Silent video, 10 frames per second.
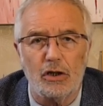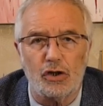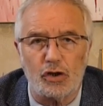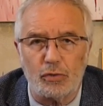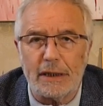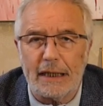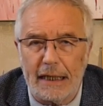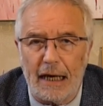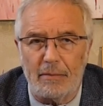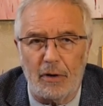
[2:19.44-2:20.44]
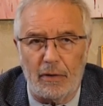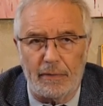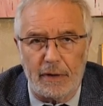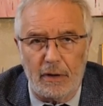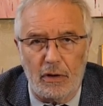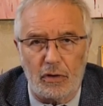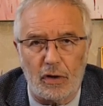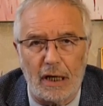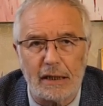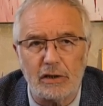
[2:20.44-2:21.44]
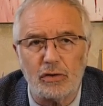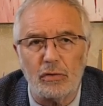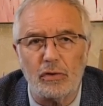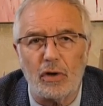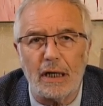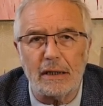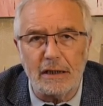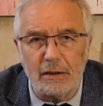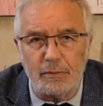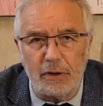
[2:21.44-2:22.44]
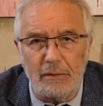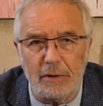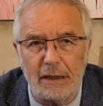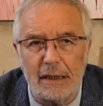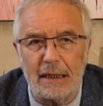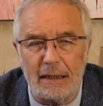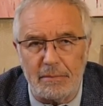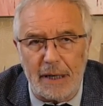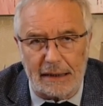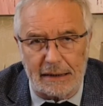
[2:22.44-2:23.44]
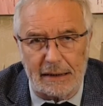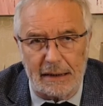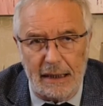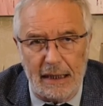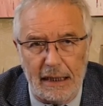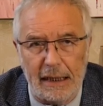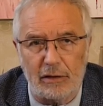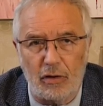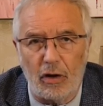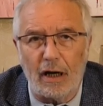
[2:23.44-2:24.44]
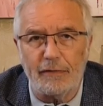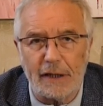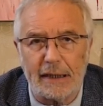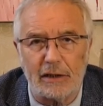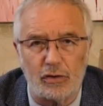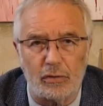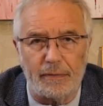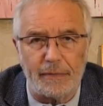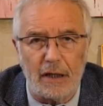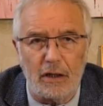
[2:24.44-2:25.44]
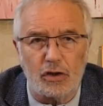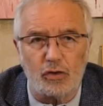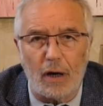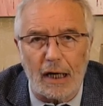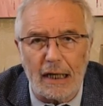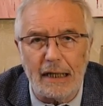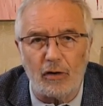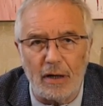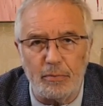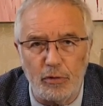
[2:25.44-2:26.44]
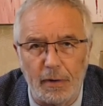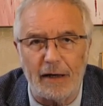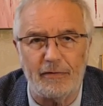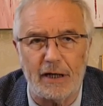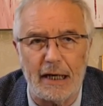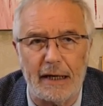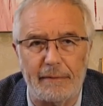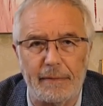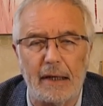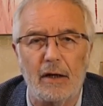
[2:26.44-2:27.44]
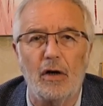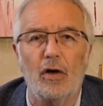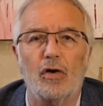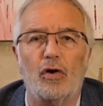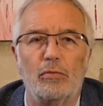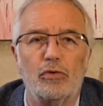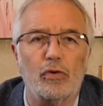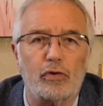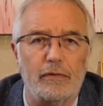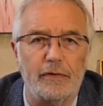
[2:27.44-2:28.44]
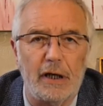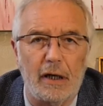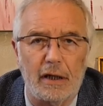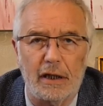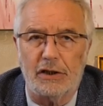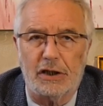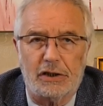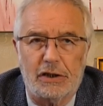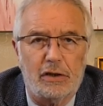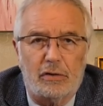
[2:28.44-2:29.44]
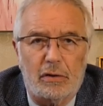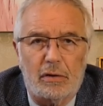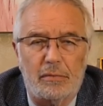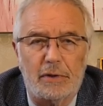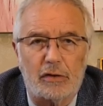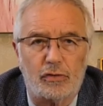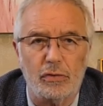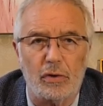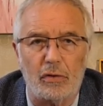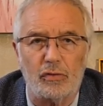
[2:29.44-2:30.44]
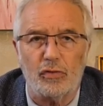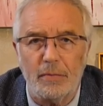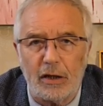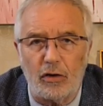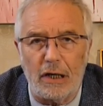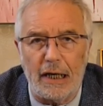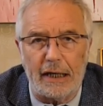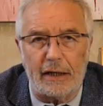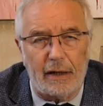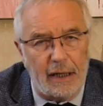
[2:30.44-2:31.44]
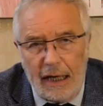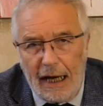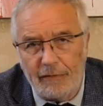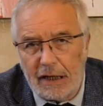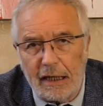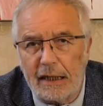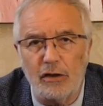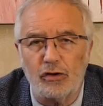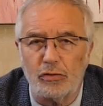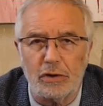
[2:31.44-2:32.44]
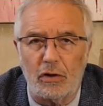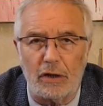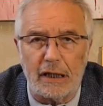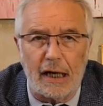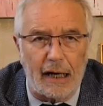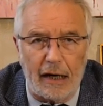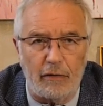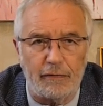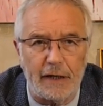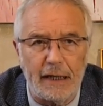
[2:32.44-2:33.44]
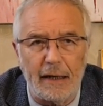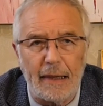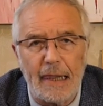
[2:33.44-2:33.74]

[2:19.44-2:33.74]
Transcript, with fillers: Je souhaite également que la question de la disponibilité des masques et de leur affectation soit réglée dans les plus brefs délais. Comme d'autres villes, et j'incite euh, bien sûr tous mes collègues avec lesquels je suis en lien à le faire,